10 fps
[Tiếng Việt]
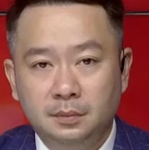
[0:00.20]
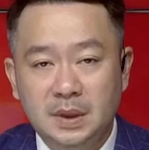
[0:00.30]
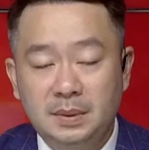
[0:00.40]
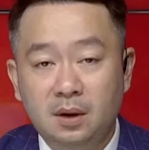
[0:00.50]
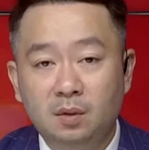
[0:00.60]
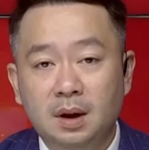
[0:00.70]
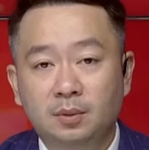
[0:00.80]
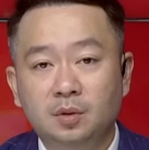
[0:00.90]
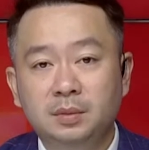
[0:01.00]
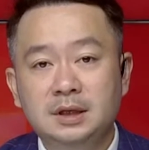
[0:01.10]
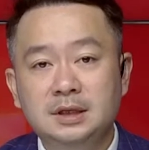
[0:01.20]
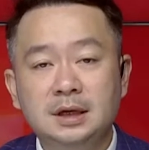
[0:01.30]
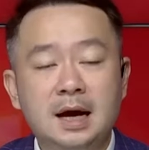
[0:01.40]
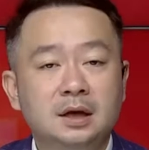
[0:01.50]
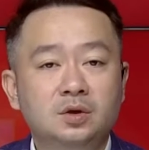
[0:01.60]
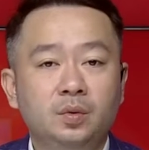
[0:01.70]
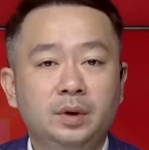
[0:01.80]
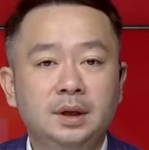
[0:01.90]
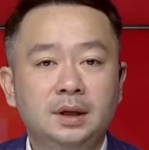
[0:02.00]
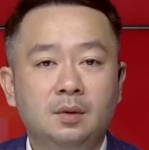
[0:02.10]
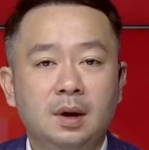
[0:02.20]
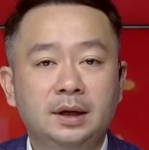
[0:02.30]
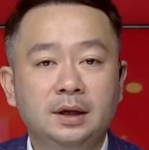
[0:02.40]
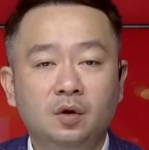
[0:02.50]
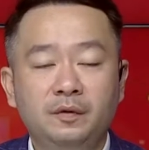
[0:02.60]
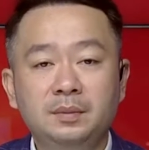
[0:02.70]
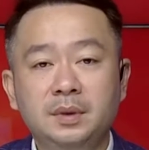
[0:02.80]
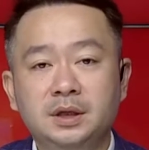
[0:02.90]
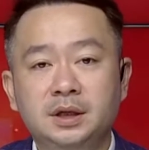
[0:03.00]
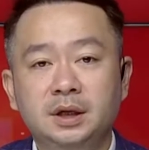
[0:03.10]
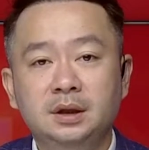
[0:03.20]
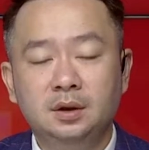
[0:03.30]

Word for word: Tiếp theo cũng là một thông tin rất đáng chú ý liên quan đến Covid-19.